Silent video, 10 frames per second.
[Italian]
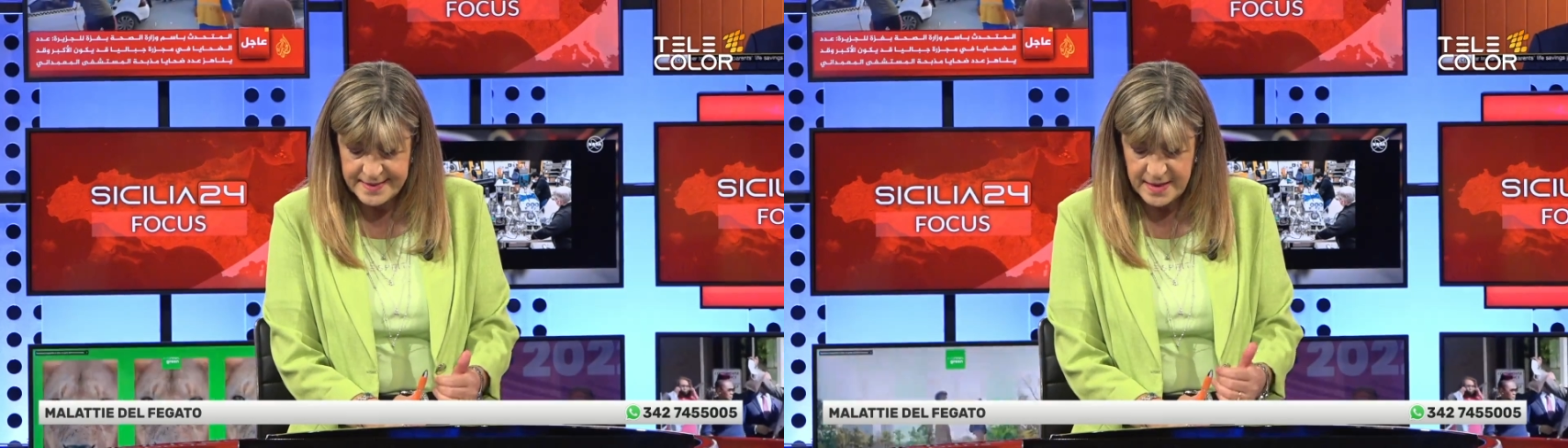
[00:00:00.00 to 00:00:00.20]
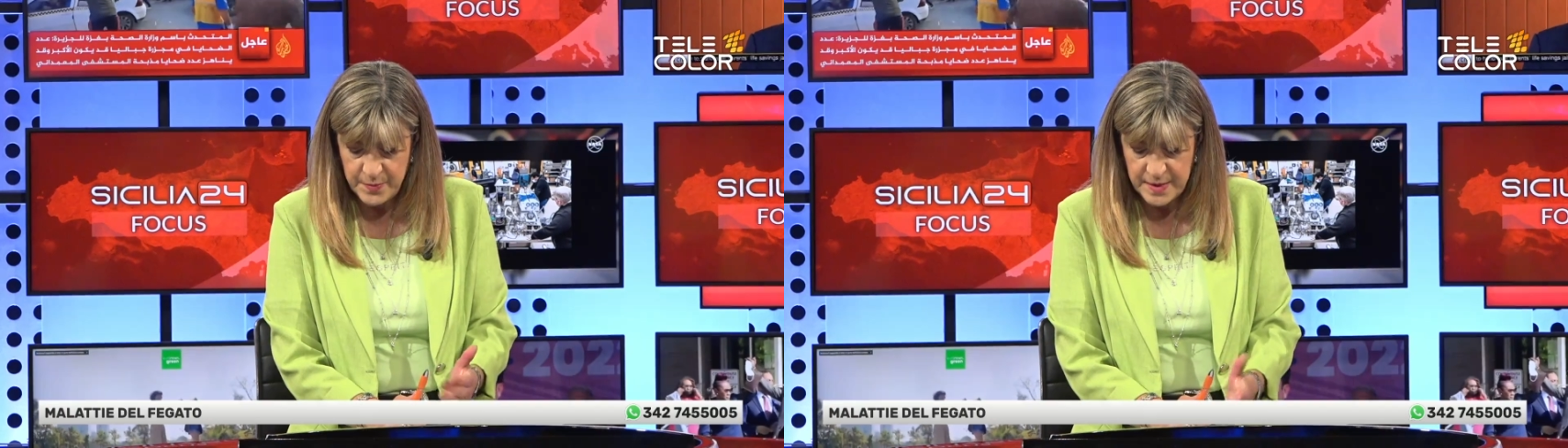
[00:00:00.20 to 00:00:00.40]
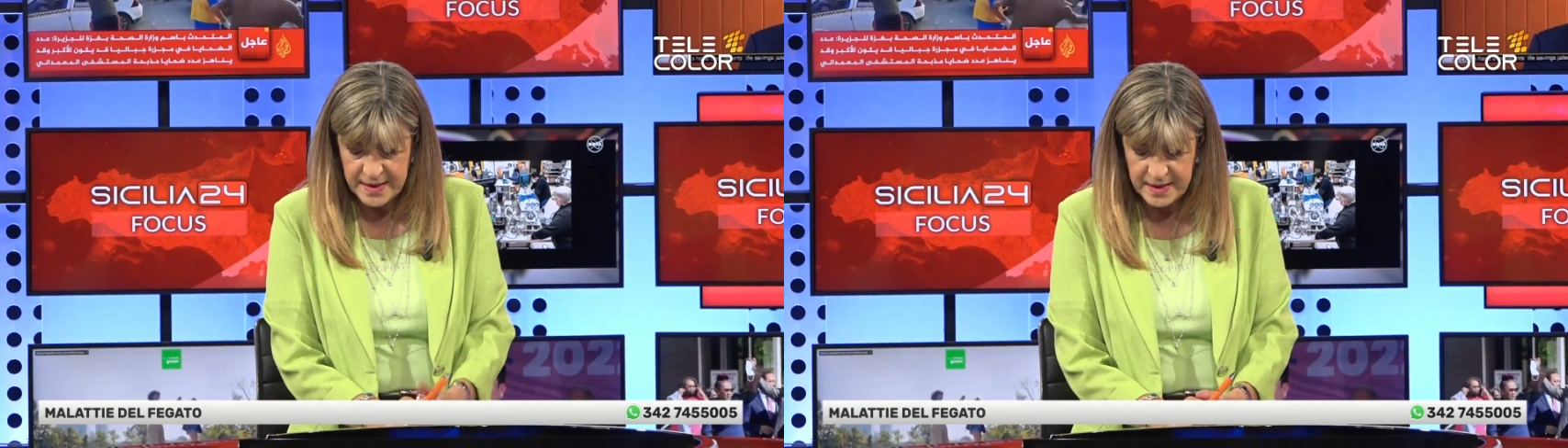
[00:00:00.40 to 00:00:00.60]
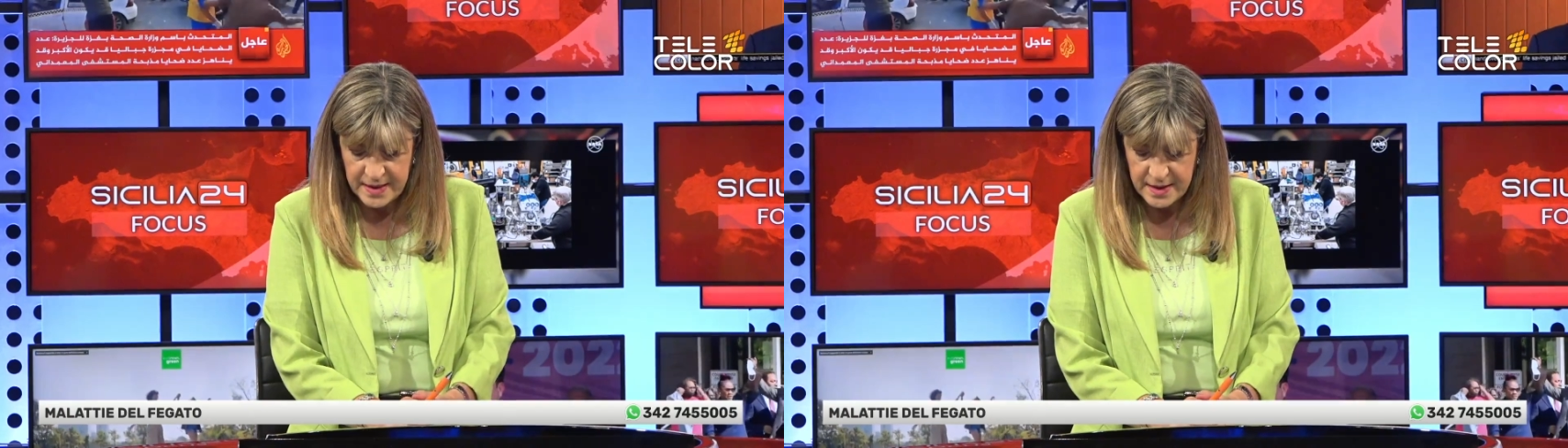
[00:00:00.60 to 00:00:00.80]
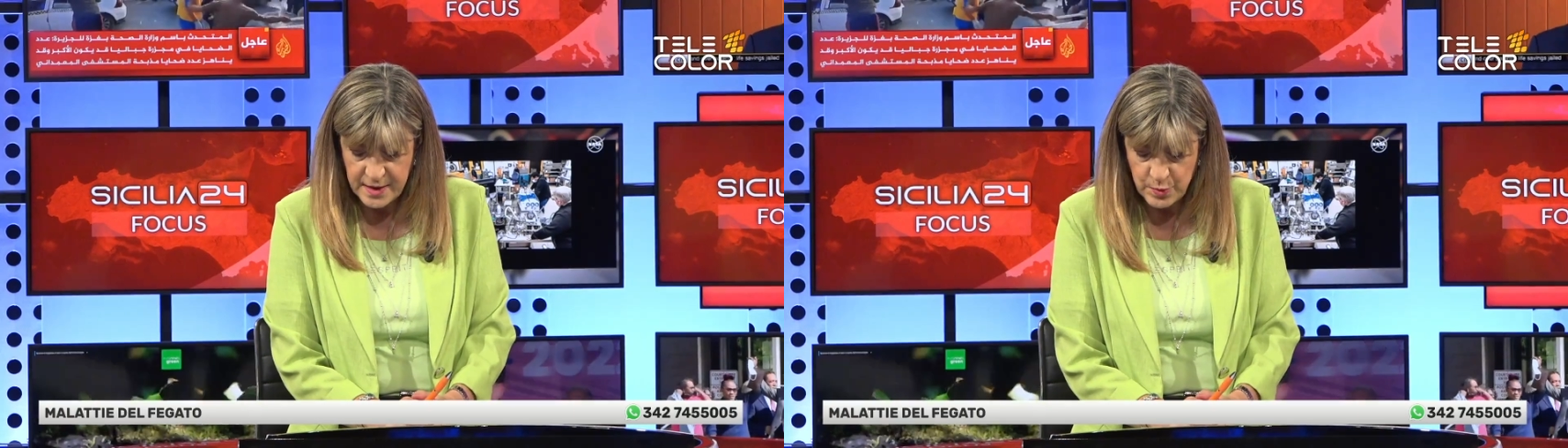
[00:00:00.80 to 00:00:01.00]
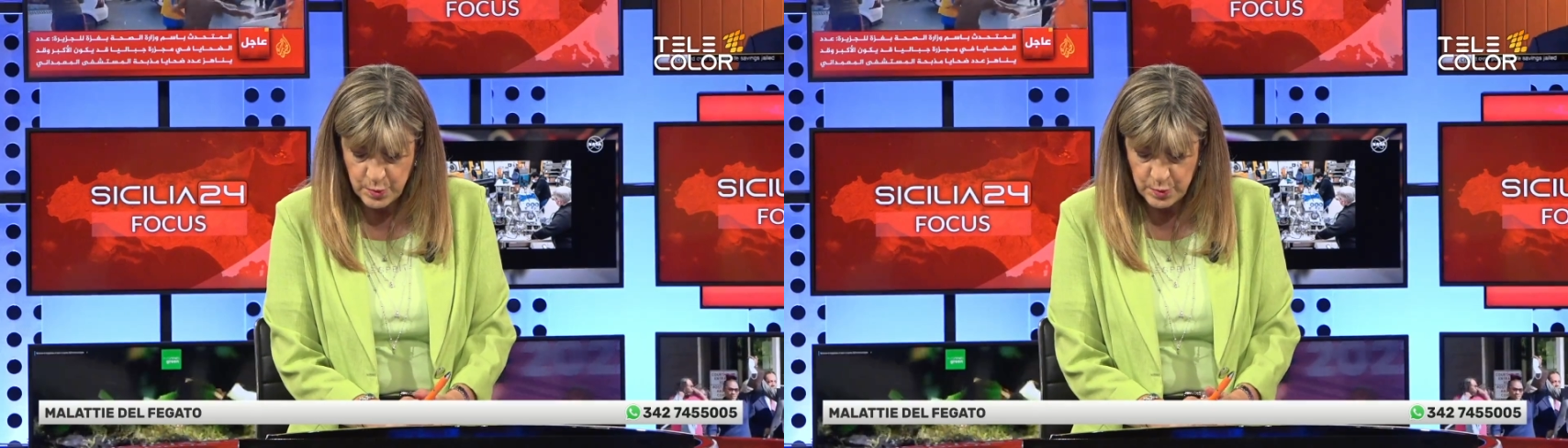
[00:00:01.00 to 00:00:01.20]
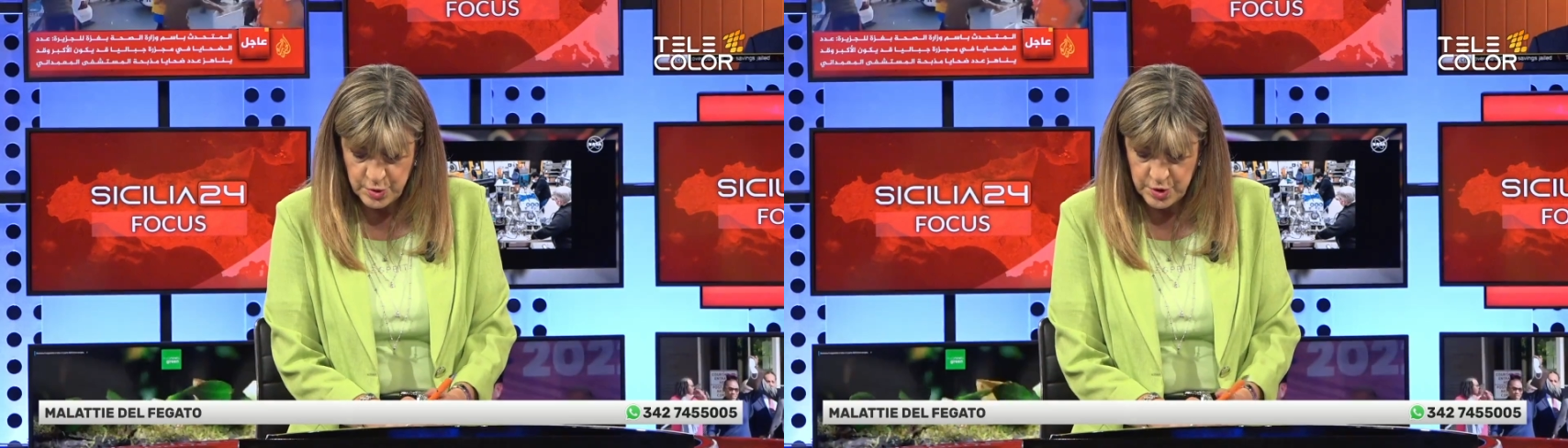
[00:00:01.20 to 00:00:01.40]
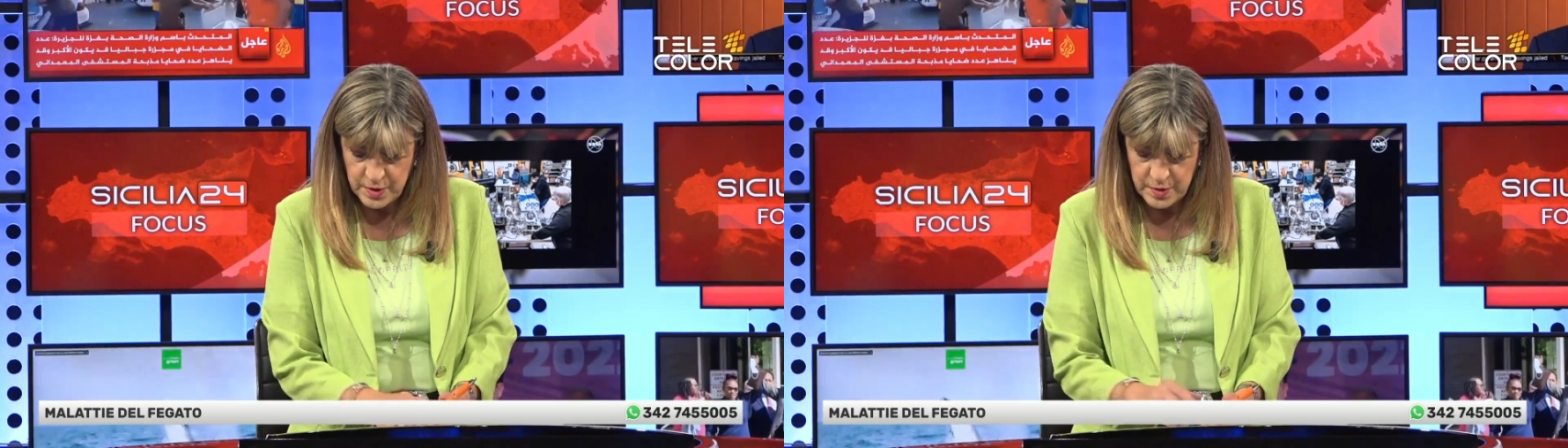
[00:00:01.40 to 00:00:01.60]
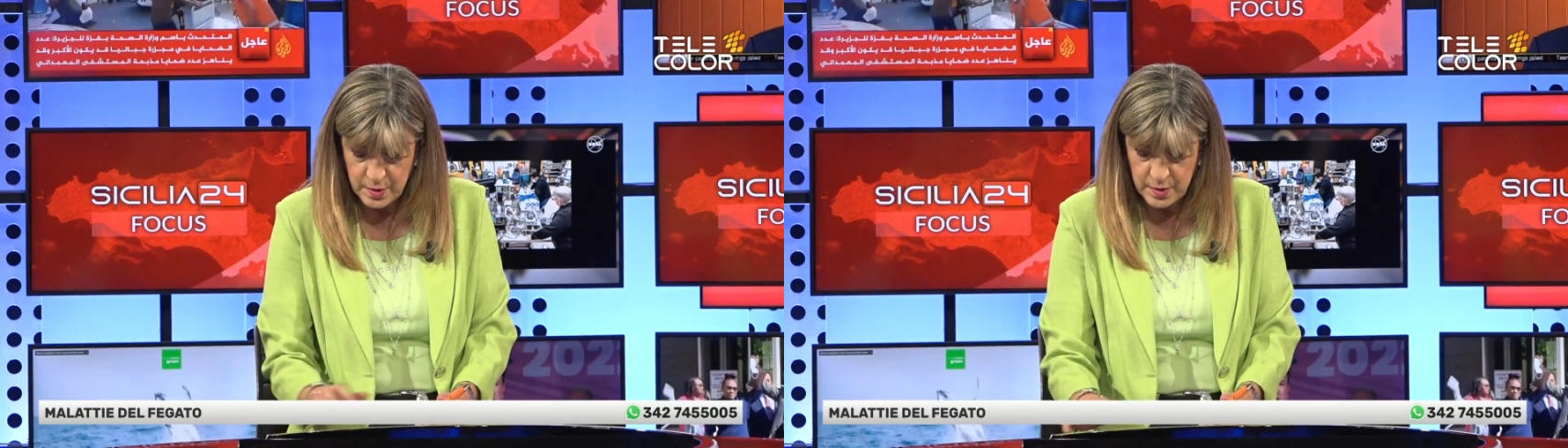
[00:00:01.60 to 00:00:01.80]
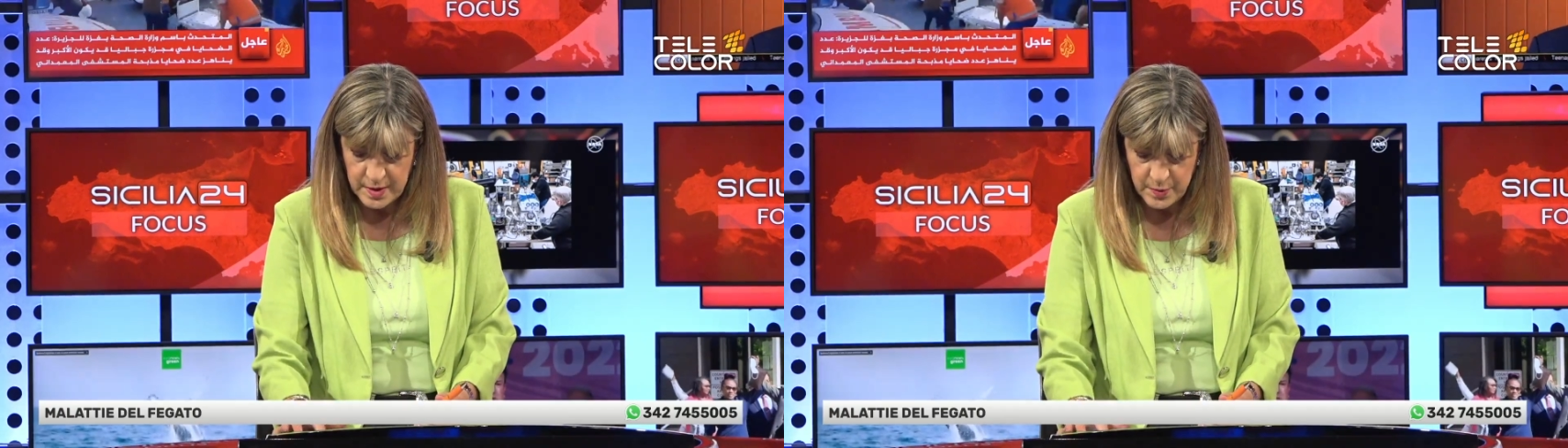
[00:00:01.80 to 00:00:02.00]
sempre del
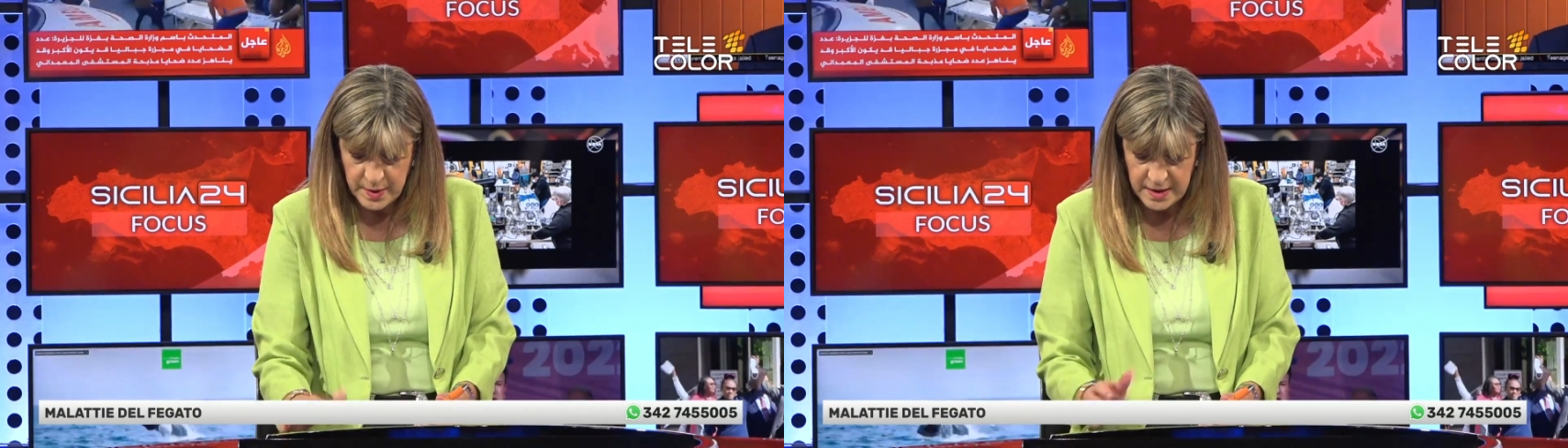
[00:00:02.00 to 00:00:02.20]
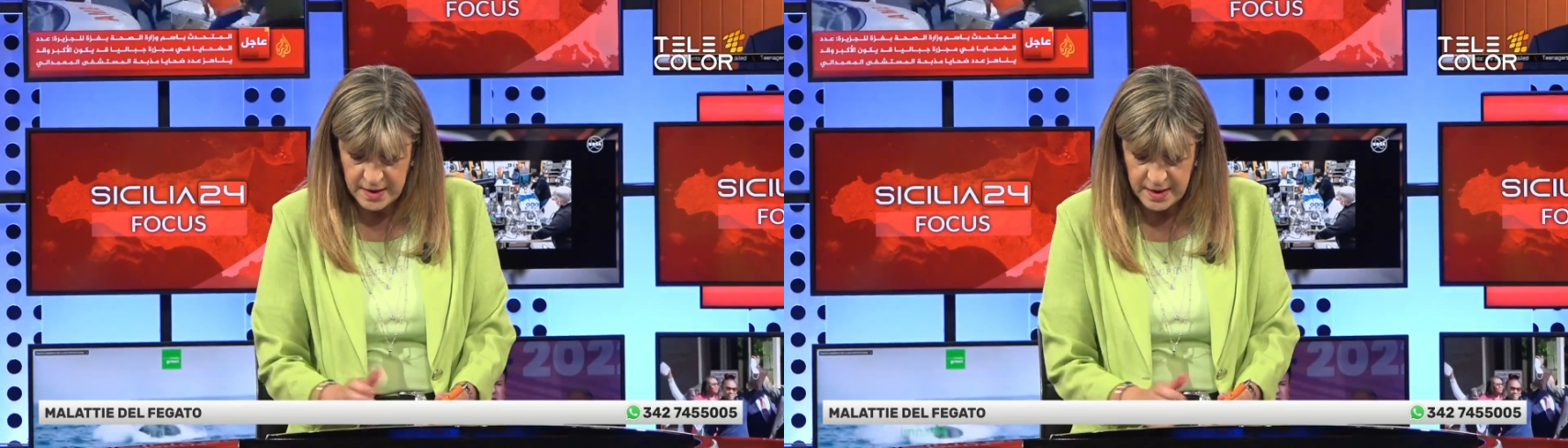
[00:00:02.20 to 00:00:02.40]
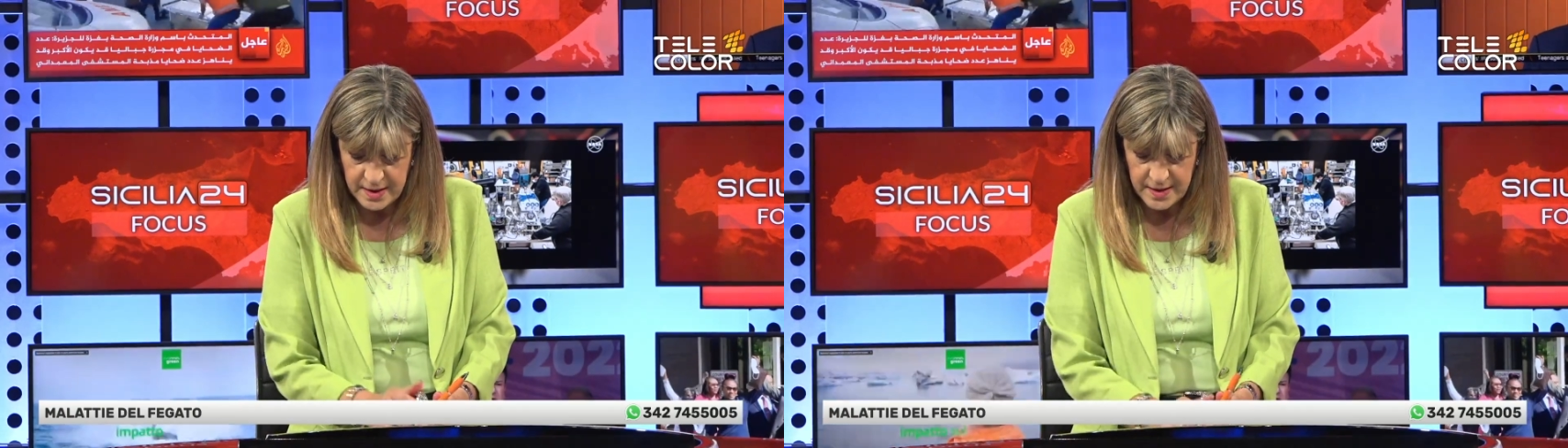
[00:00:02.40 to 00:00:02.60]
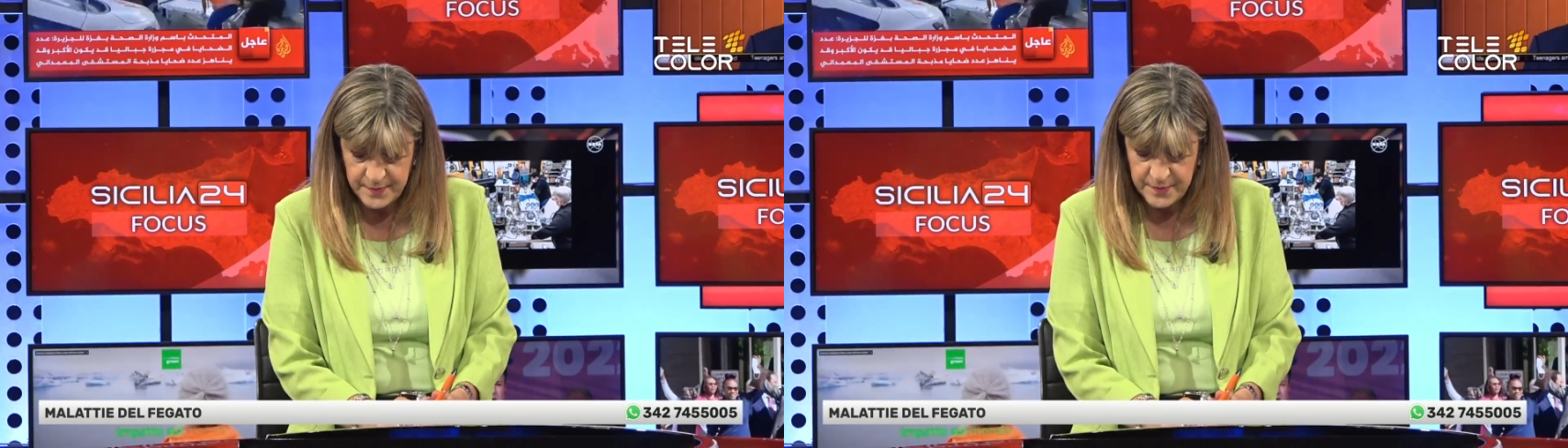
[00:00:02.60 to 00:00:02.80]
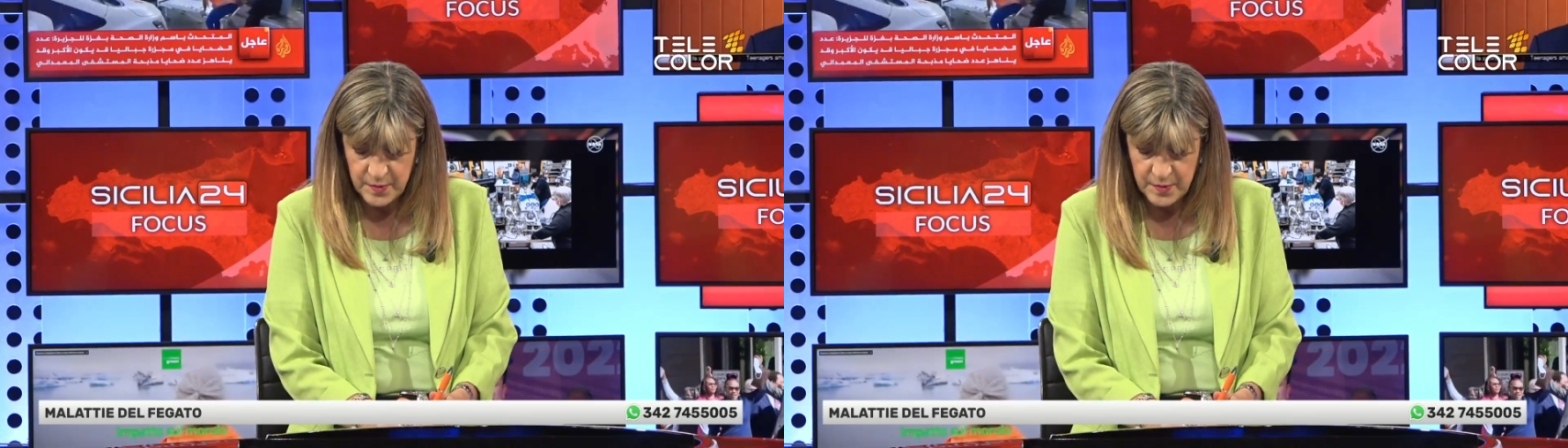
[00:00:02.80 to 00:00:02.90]
rigurgito e quindi mm,